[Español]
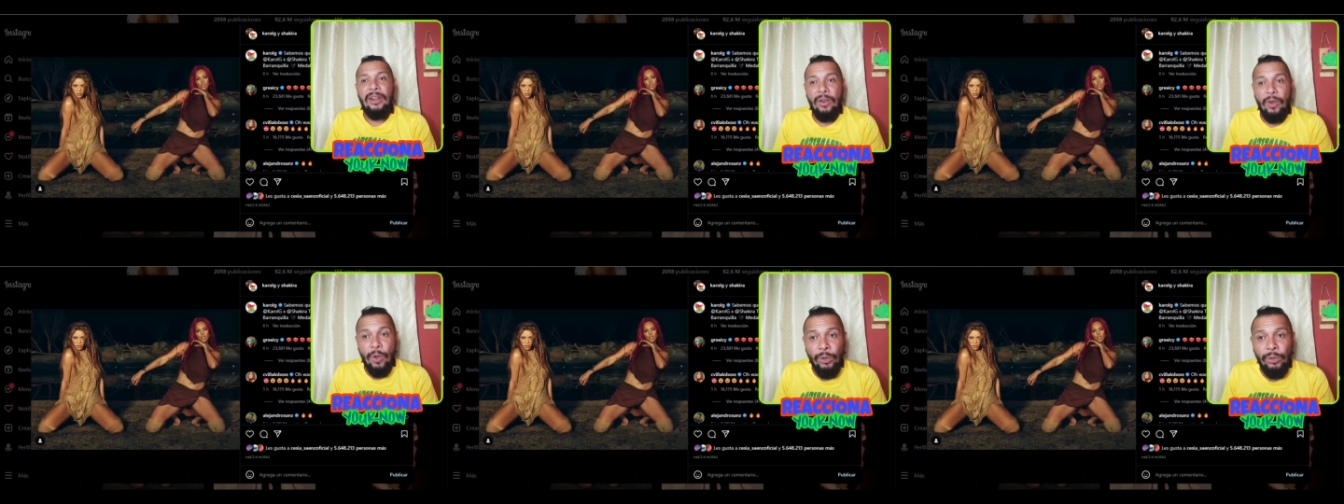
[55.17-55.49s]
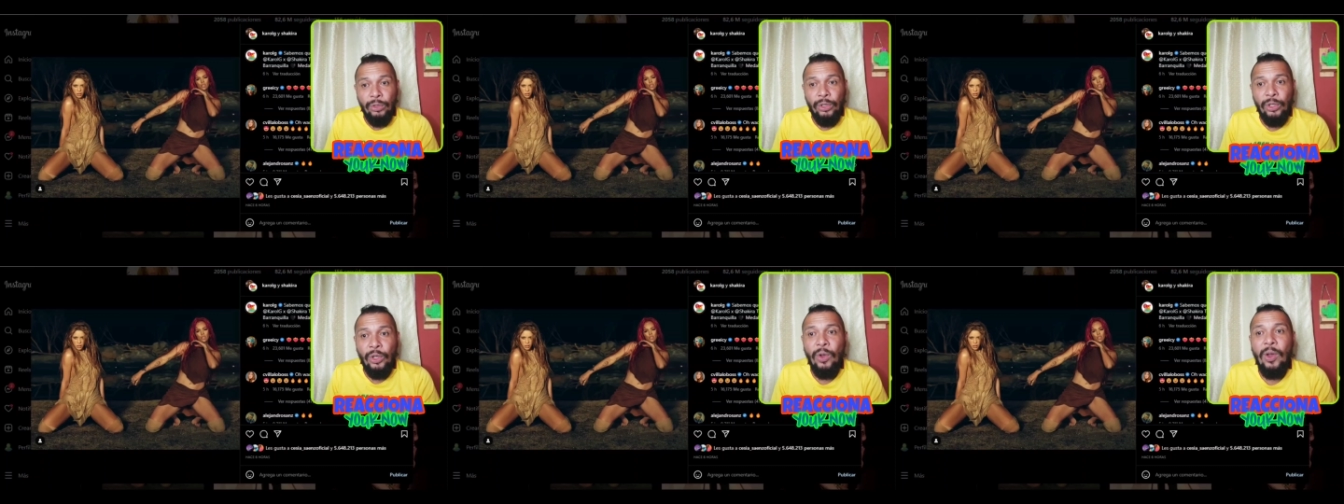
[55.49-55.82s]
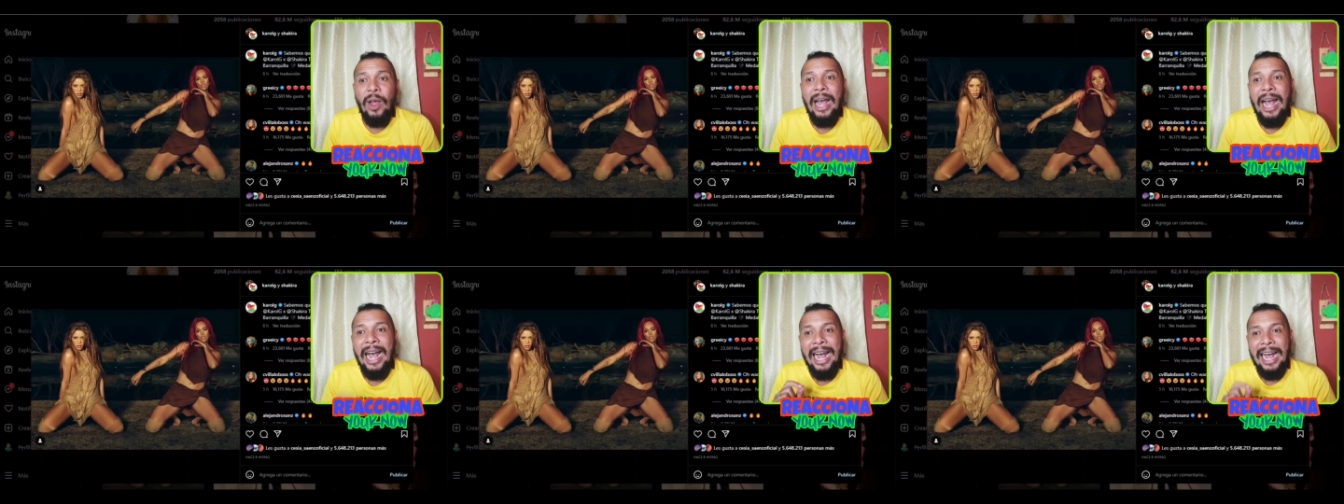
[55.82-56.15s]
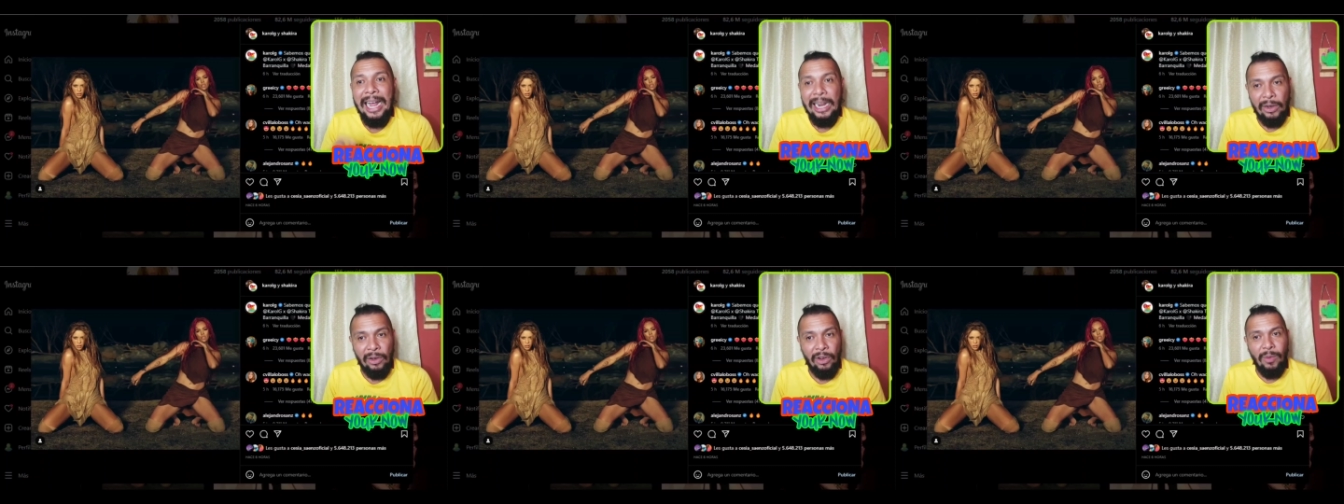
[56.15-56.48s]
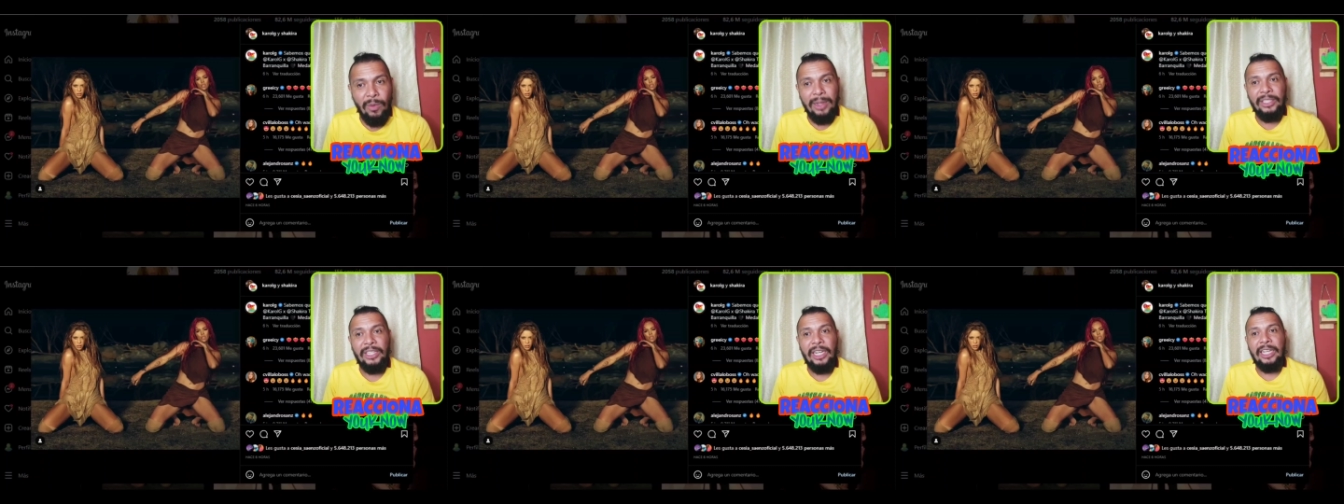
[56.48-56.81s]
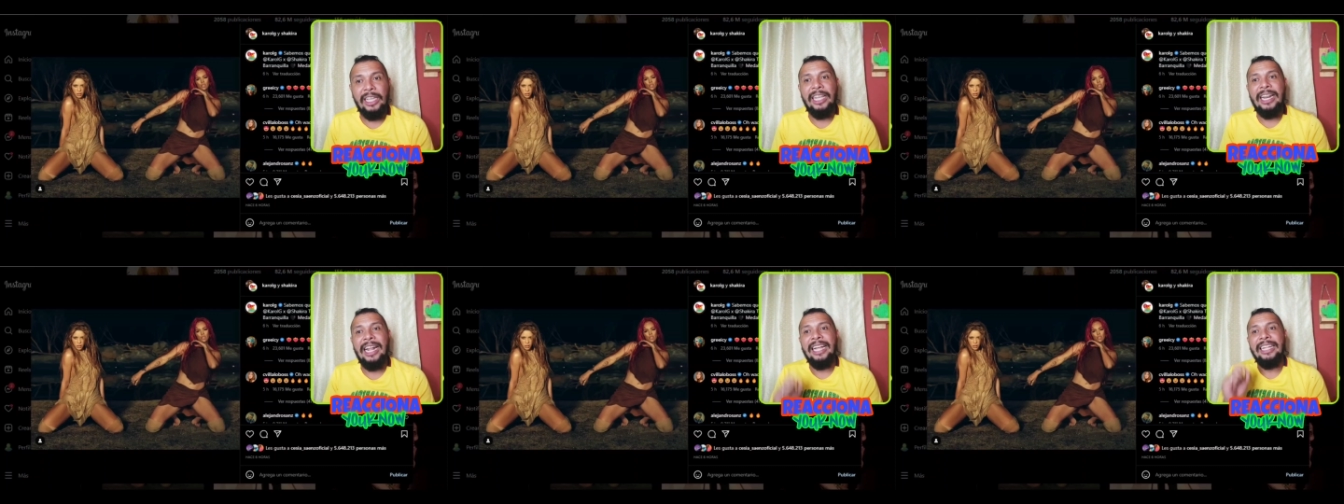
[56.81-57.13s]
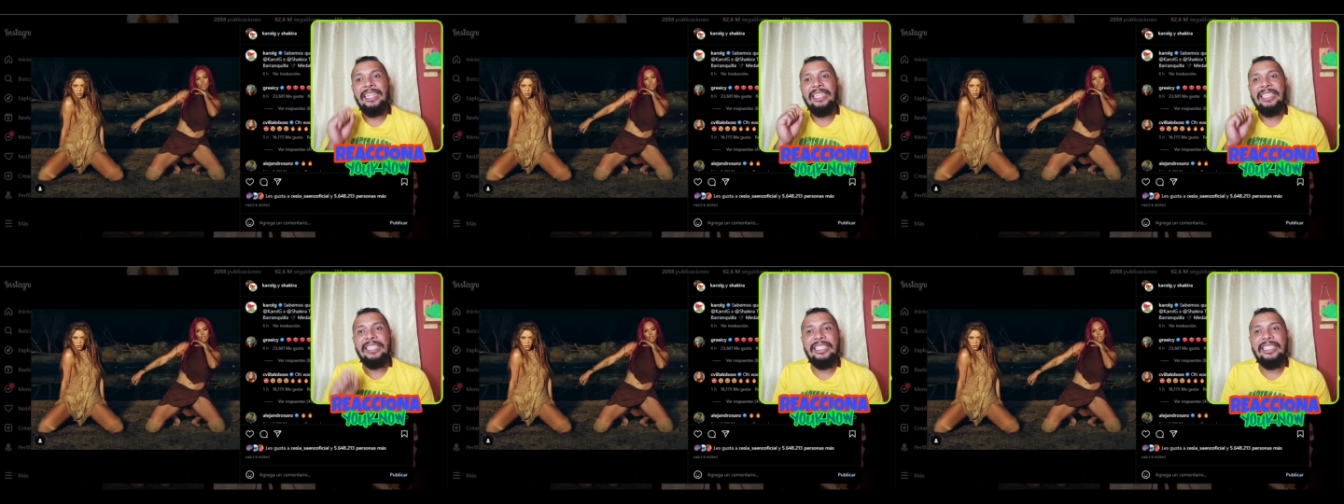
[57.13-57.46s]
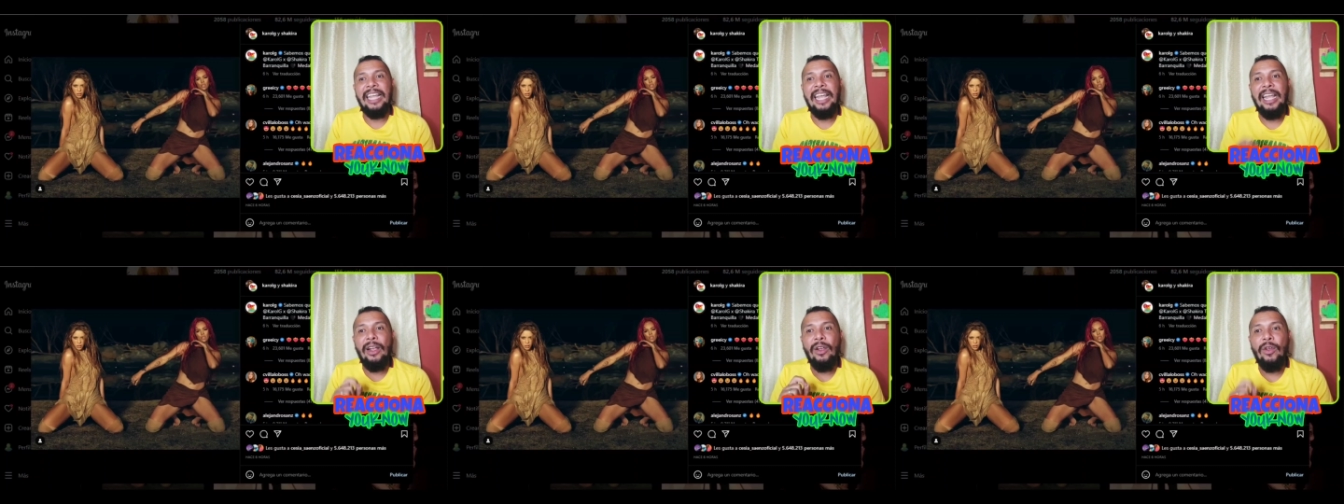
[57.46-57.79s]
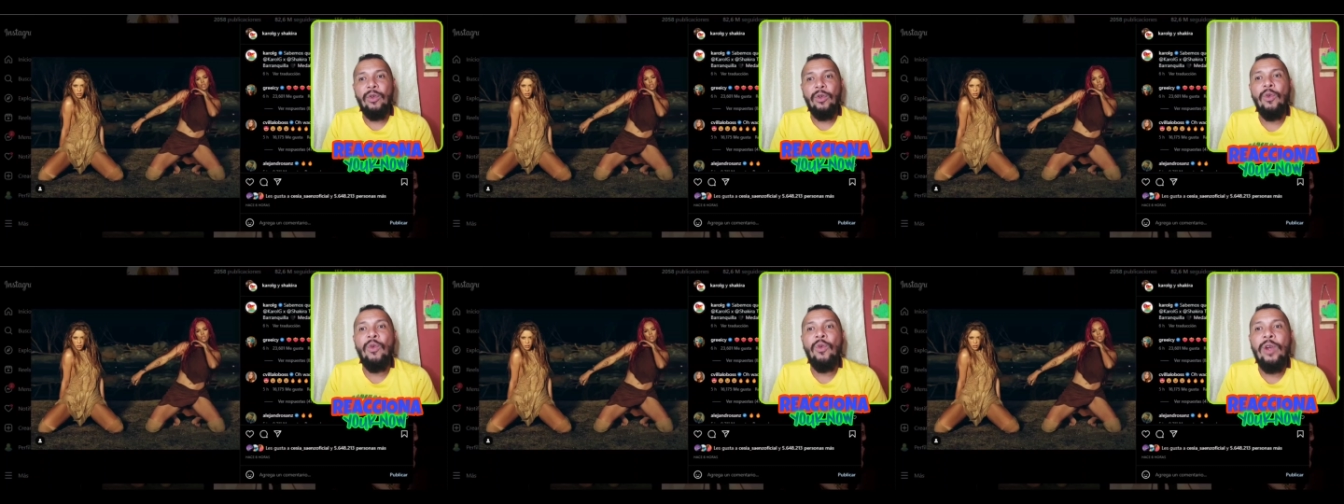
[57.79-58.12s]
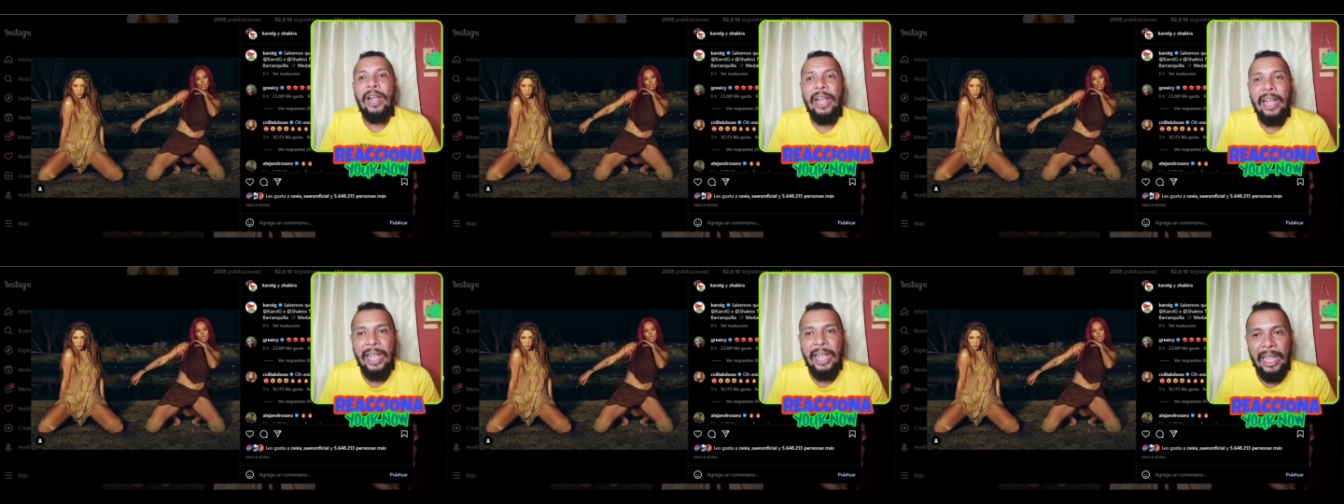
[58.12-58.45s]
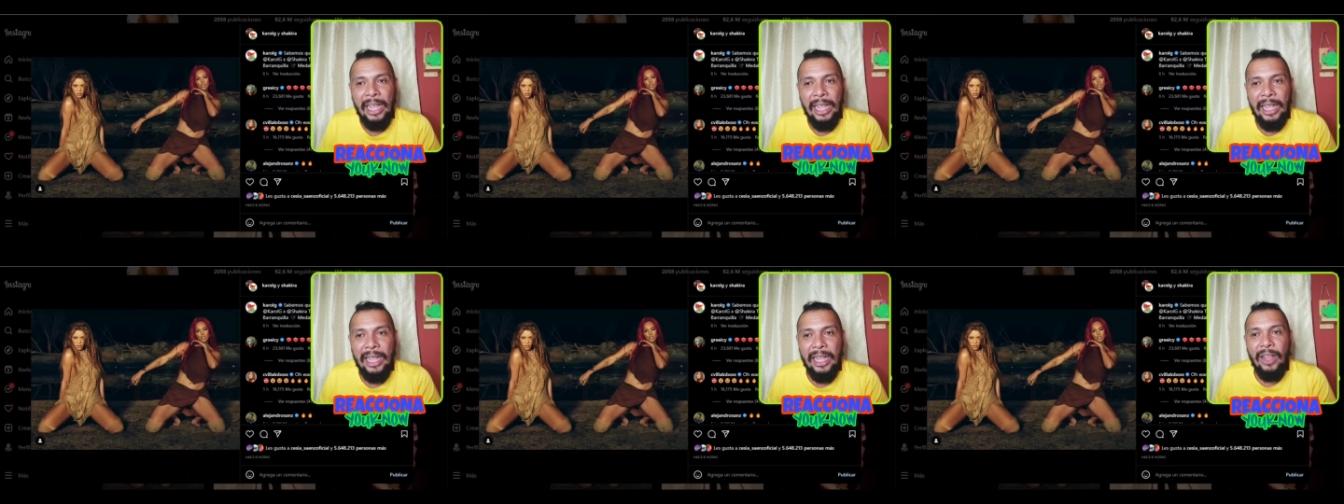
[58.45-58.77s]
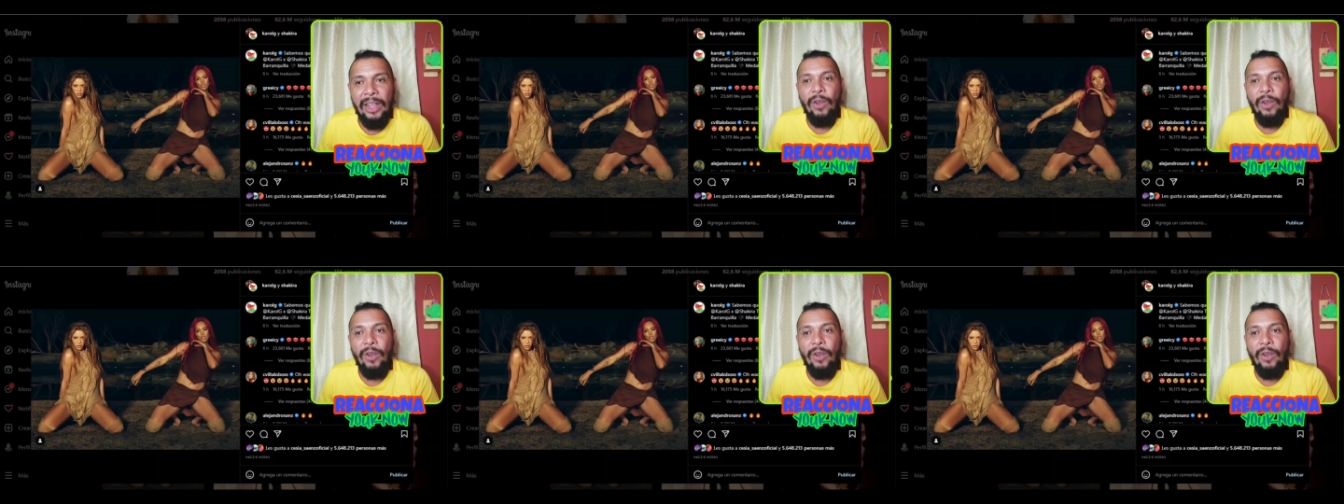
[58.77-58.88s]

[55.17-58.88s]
junto a arroba Shakira TQG.